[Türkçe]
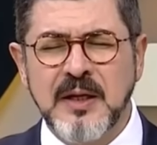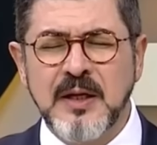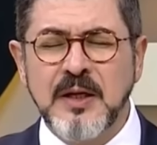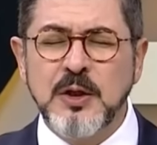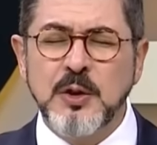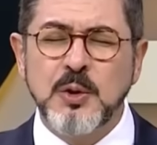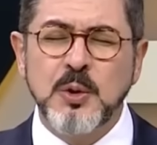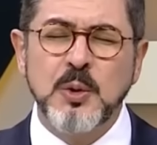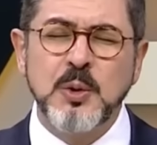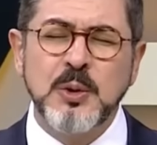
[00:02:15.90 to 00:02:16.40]

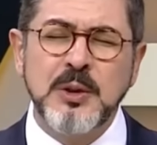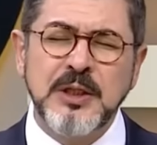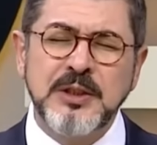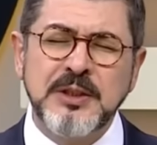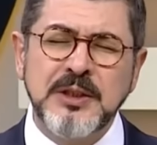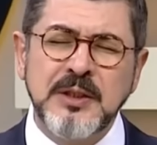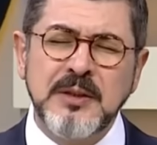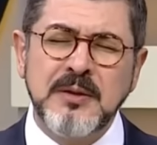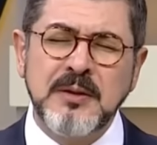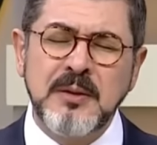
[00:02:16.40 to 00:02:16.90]
yoluna
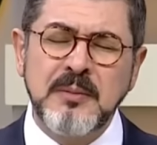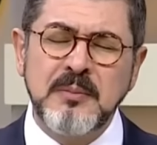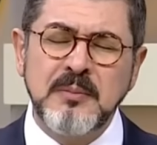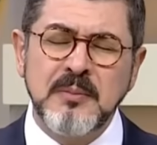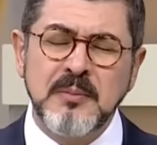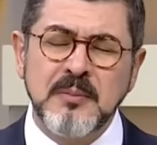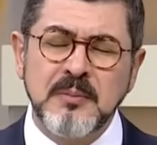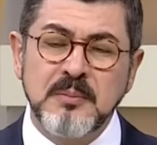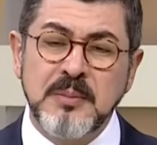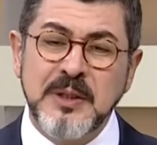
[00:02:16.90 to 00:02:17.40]
çıktım
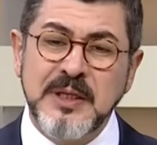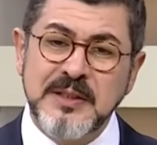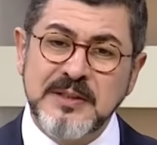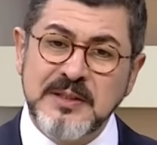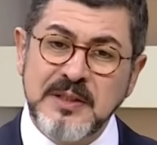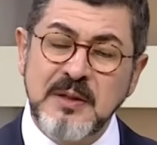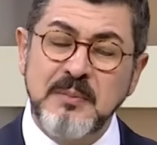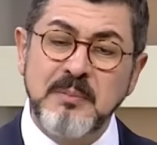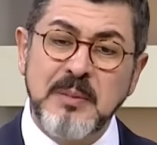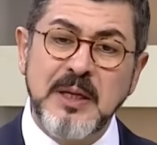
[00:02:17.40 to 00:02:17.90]

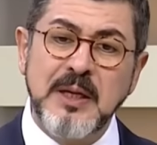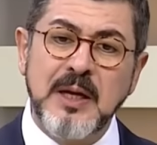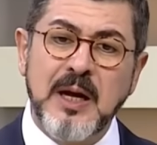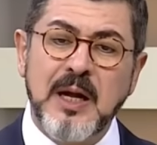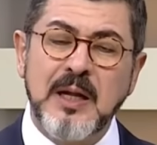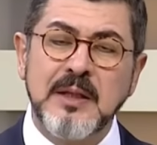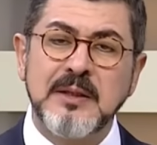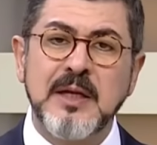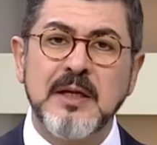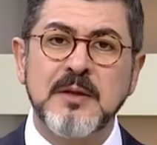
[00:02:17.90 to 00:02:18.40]
birisinin beni
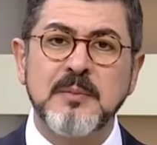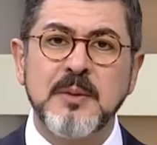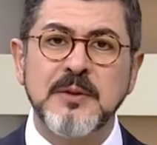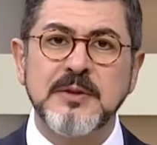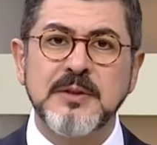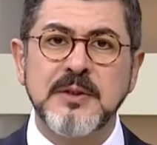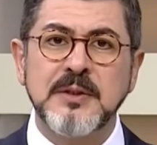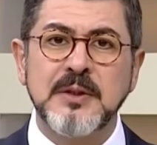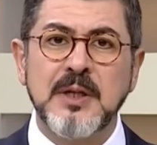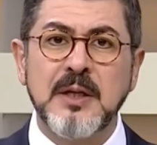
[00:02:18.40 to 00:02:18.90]

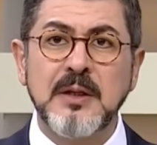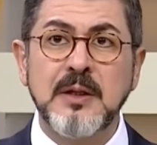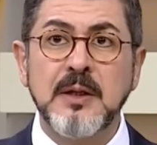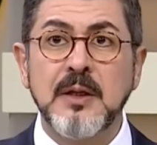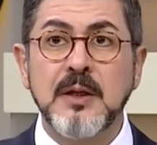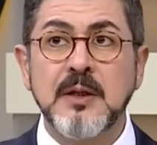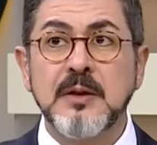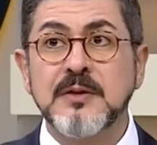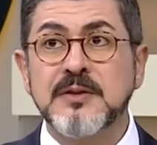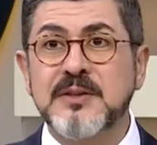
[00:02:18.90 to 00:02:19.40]
aldatmasından
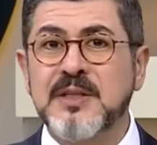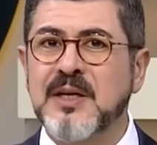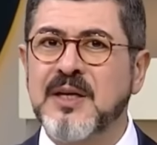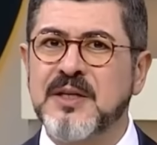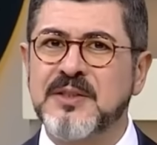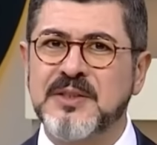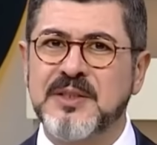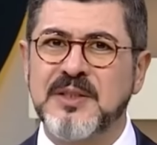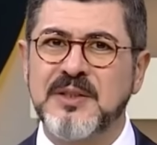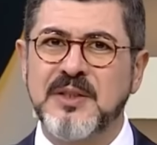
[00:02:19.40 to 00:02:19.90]
sana
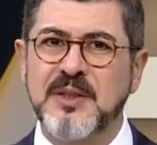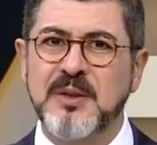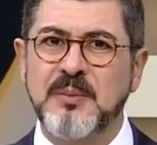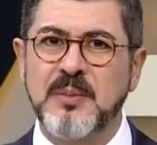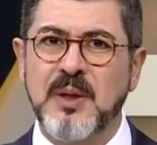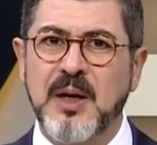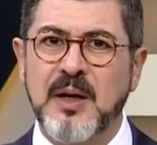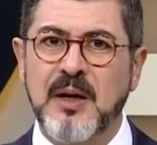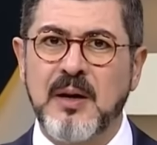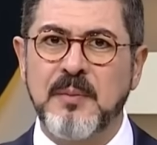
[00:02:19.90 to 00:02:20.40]
sığınırım
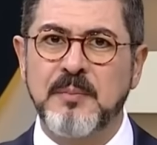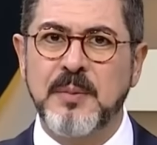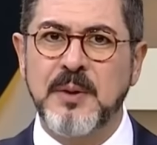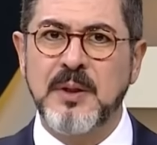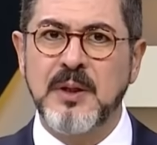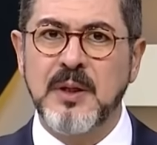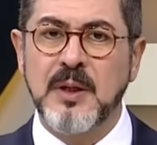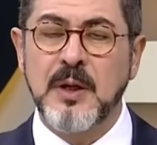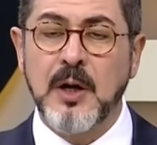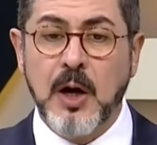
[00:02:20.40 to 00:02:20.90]
ya Rabbi.
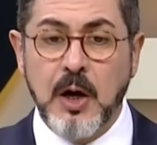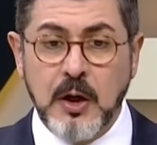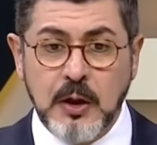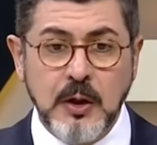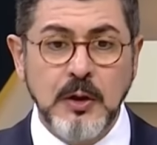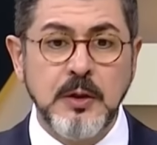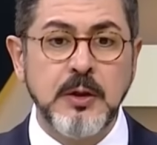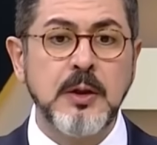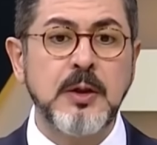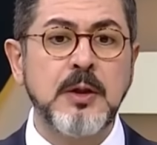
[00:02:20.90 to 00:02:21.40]

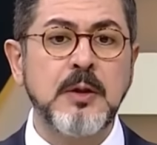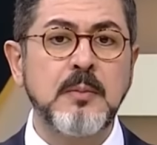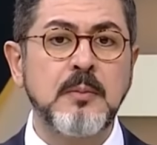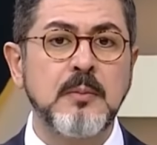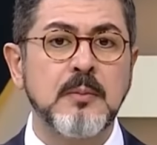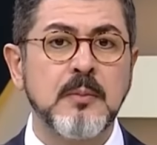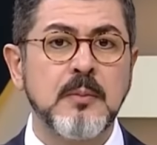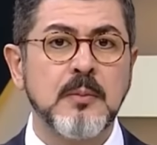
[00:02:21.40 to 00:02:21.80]
Akıllıyım,